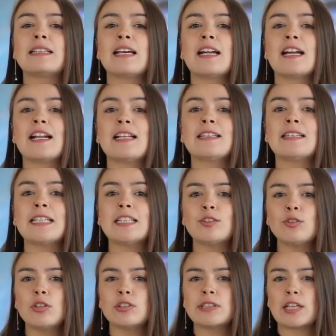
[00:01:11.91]
tener el
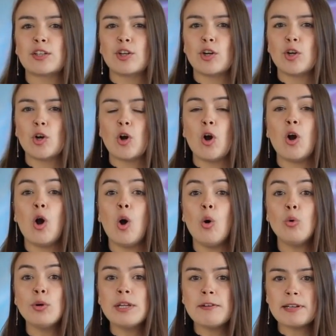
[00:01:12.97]
título tecnólogo o
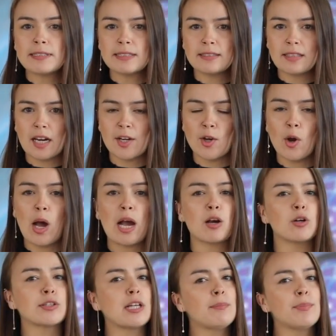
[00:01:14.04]
universitario
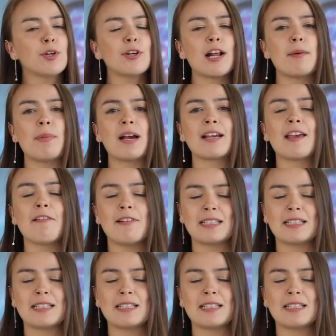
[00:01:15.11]
acorde al programa que